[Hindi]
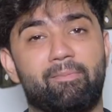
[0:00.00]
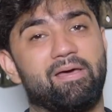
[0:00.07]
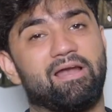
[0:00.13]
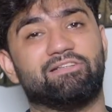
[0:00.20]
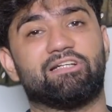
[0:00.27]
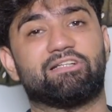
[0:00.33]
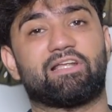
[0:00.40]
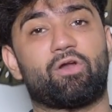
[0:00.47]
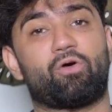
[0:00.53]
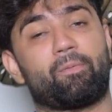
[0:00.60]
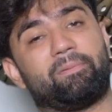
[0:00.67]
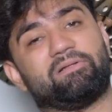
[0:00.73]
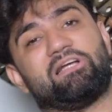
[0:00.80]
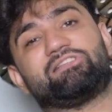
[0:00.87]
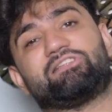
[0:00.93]
पहना जाता रहा
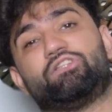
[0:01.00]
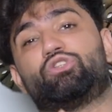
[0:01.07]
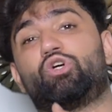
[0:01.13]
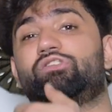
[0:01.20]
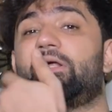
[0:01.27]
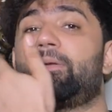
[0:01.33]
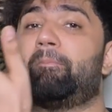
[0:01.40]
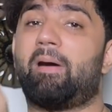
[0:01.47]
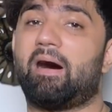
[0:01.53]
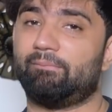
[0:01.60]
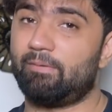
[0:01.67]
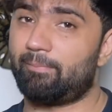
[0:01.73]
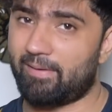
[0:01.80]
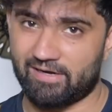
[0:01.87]
और 50 साल 100 साल बाद भी